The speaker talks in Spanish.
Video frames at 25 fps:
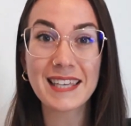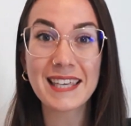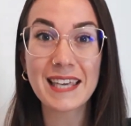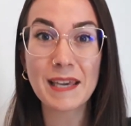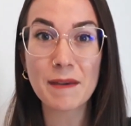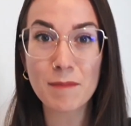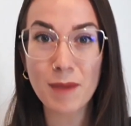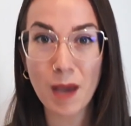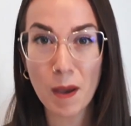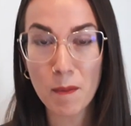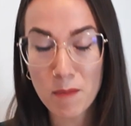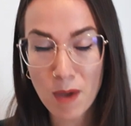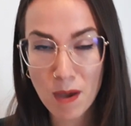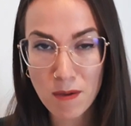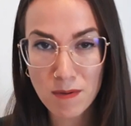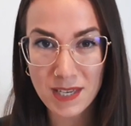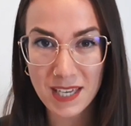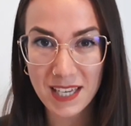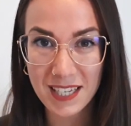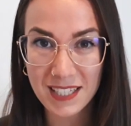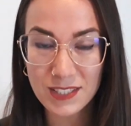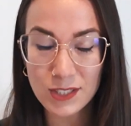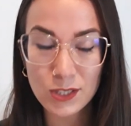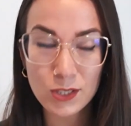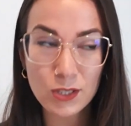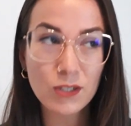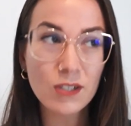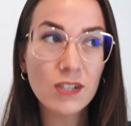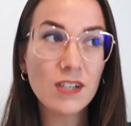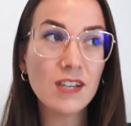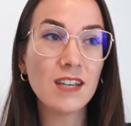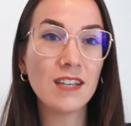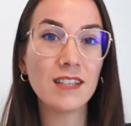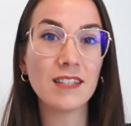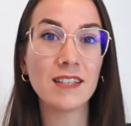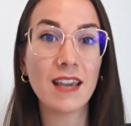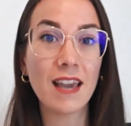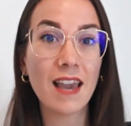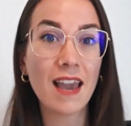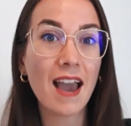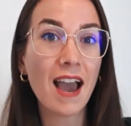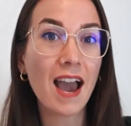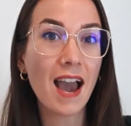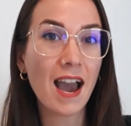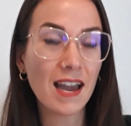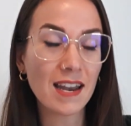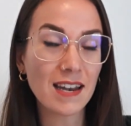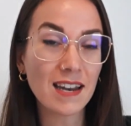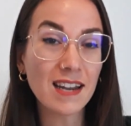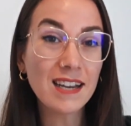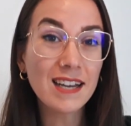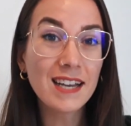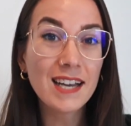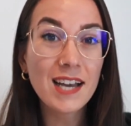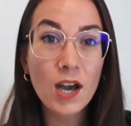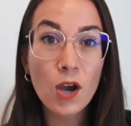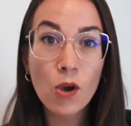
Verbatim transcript: que más me habéis hecho y es, Ana,